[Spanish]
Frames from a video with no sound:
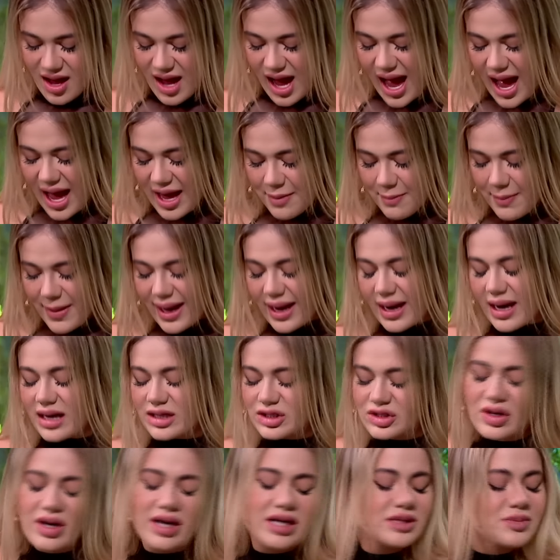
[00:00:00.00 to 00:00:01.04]
Ay, venga,
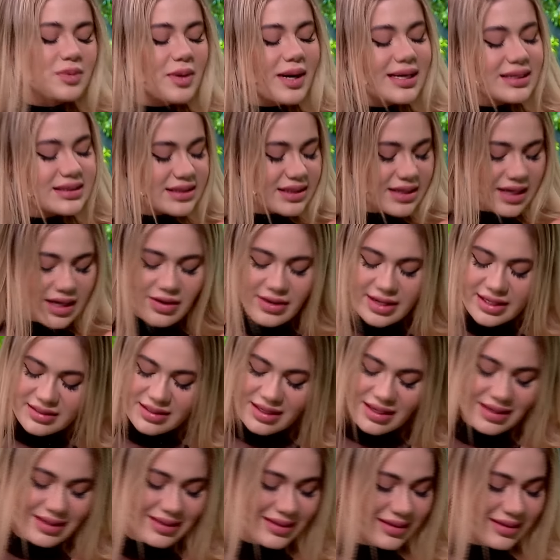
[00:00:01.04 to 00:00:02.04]
yo les voy a decir la verdad.